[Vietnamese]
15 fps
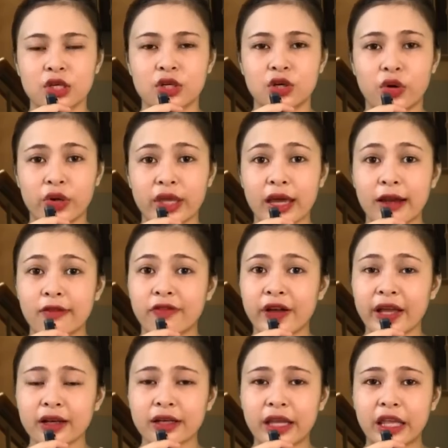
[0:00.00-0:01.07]
Rồi anh
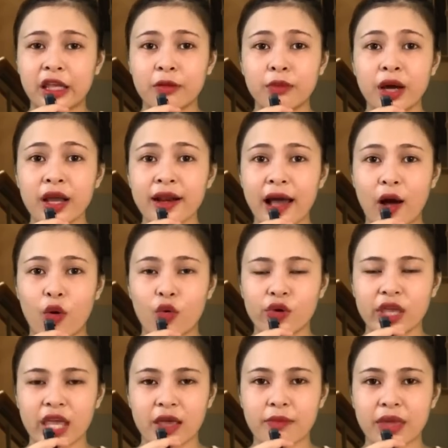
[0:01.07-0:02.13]
Phát này mới đầu
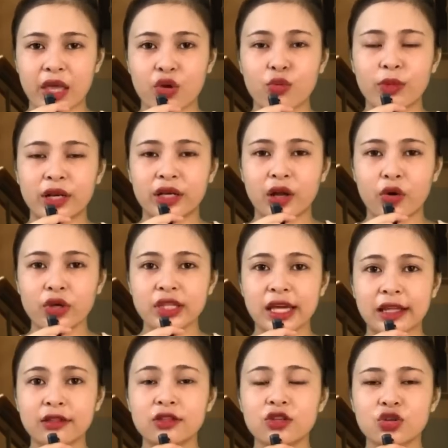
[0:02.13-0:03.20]
nghe mẹ của mình nói thì
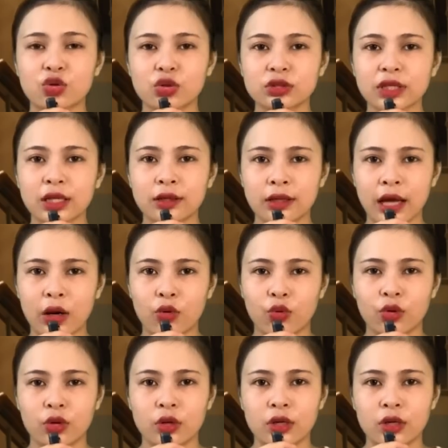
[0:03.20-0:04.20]
anh chưa có tin đâu,